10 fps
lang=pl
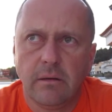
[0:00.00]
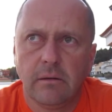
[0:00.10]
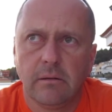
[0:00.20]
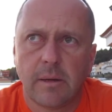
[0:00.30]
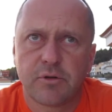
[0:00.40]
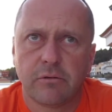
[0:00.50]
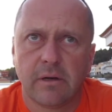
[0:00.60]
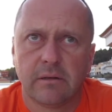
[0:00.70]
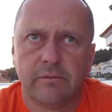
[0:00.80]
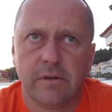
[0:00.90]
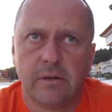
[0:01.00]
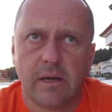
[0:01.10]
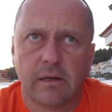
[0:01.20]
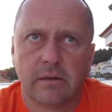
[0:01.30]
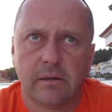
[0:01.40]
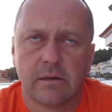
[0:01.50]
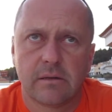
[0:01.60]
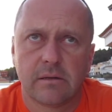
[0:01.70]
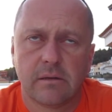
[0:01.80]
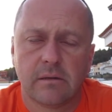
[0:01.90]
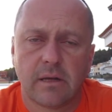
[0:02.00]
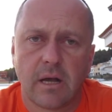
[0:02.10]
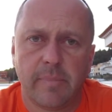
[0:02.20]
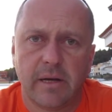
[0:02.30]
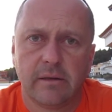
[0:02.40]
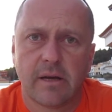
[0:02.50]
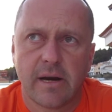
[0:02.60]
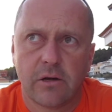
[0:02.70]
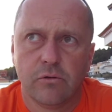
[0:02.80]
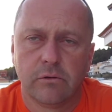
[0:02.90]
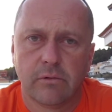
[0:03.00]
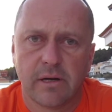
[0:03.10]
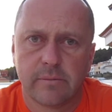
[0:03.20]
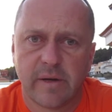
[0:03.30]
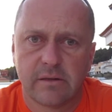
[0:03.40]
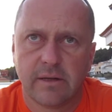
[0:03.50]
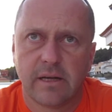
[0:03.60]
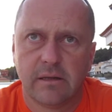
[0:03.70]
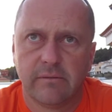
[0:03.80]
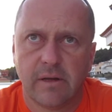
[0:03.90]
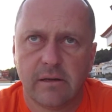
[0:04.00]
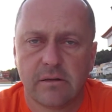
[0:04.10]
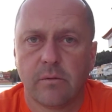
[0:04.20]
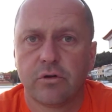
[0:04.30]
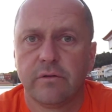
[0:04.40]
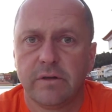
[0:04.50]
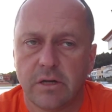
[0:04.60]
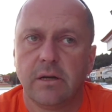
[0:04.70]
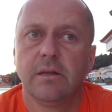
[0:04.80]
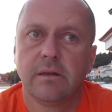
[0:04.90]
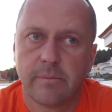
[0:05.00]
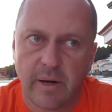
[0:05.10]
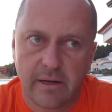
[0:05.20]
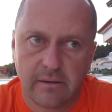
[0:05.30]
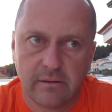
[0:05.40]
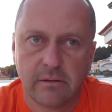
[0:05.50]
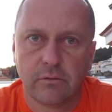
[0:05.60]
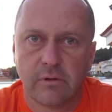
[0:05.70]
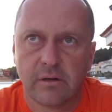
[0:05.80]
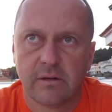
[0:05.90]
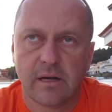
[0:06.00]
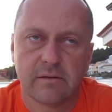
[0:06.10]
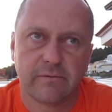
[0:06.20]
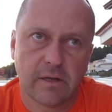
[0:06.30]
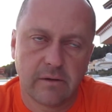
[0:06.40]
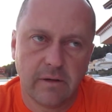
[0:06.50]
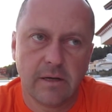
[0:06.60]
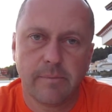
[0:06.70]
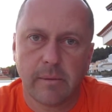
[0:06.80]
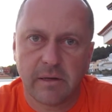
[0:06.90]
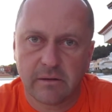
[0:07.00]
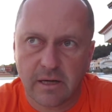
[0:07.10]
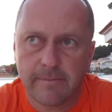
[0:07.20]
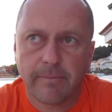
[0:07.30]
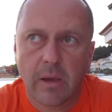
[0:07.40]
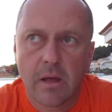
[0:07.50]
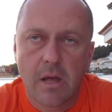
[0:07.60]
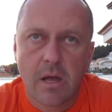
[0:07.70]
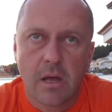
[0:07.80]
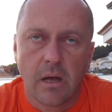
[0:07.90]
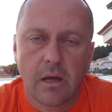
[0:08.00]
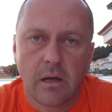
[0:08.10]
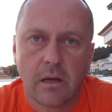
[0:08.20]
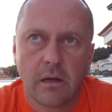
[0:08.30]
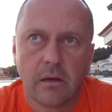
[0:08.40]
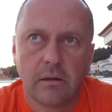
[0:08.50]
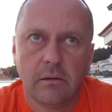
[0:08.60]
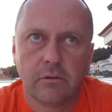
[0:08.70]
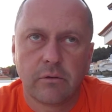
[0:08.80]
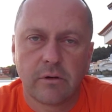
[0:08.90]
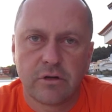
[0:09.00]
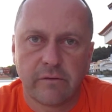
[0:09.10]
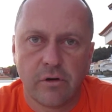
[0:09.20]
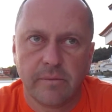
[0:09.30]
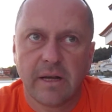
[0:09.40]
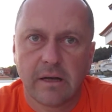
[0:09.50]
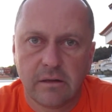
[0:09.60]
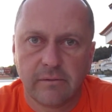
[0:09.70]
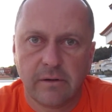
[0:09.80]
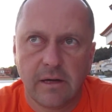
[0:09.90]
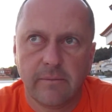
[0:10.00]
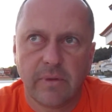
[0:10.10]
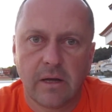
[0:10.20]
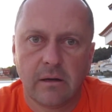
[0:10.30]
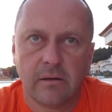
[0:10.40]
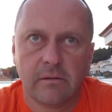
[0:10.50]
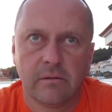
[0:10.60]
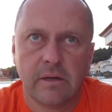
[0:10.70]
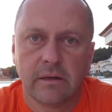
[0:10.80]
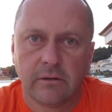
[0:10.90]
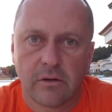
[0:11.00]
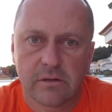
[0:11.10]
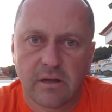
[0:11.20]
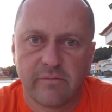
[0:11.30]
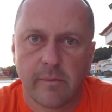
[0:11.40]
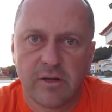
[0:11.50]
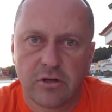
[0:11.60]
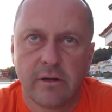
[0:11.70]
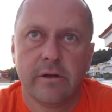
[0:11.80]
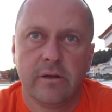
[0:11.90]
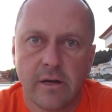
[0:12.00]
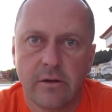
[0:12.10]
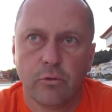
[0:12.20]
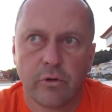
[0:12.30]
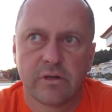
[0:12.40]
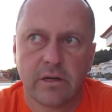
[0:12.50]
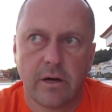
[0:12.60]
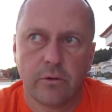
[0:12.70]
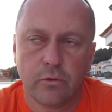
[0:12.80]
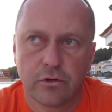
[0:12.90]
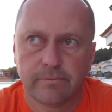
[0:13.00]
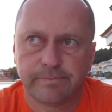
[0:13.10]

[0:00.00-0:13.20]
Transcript: y, na przykład w Indiach jest y, taka planeta Rahu, która jest bardzo negatywna. Są oczywiście inne planety, których nas w tej chwili nie pamiętam e, i które oddziałują negatywnie na e, jednostkę w momencie jej urodzenia już.